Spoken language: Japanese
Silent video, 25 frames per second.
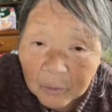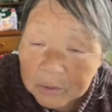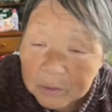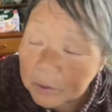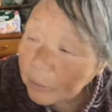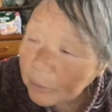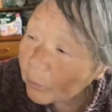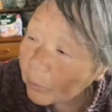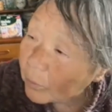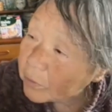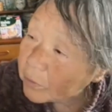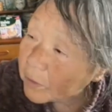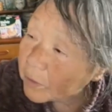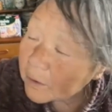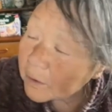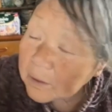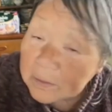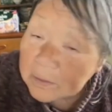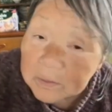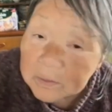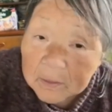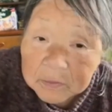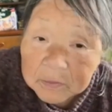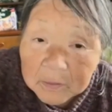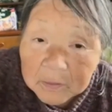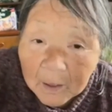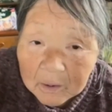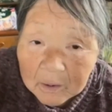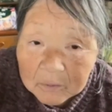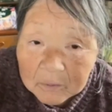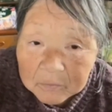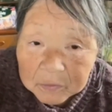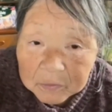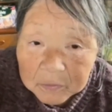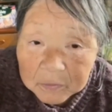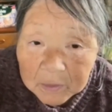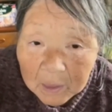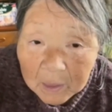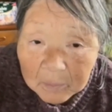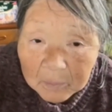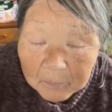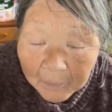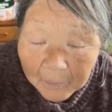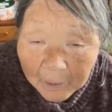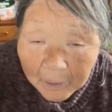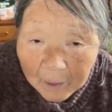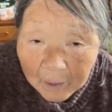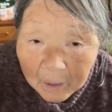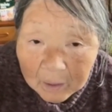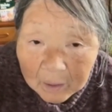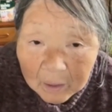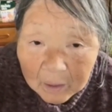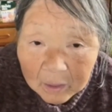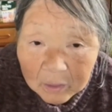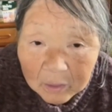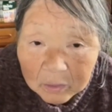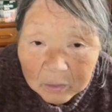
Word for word: ほいでこんだけ出て歩けば、